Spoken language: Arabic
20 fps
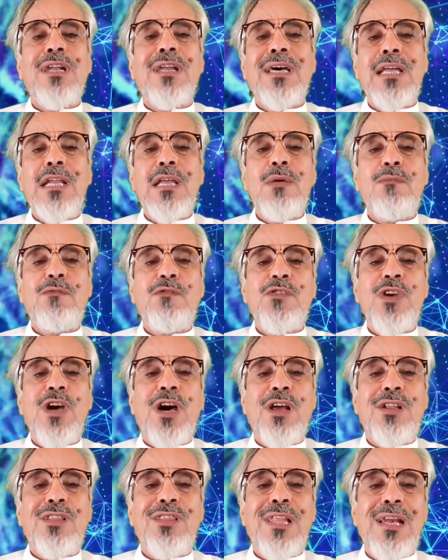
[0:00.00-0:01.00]
غريب في
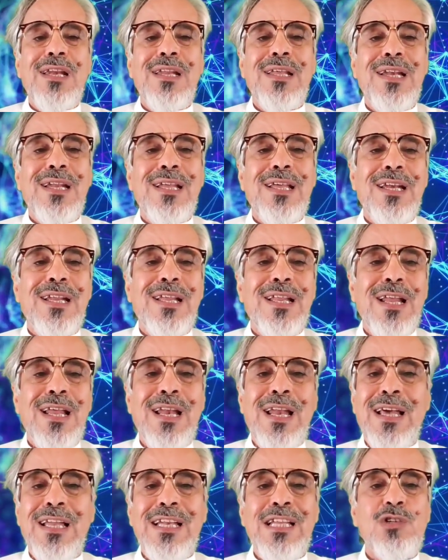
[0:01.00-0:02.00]
ارض
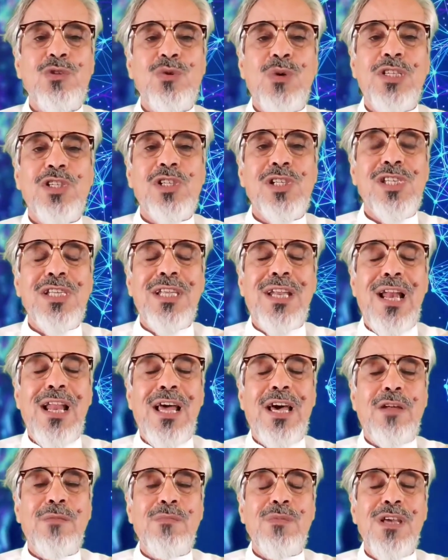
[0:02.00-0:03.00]
الخليج والجزيره
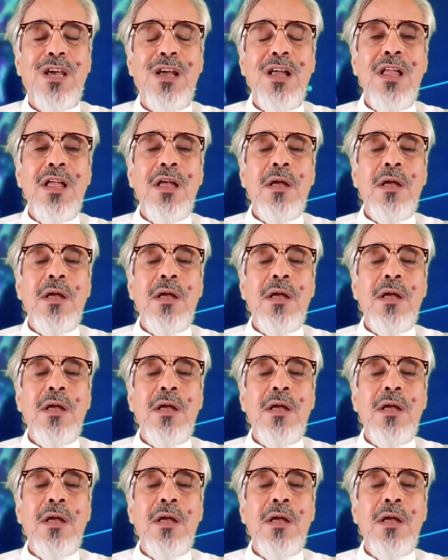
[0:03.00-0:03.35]
العربيه،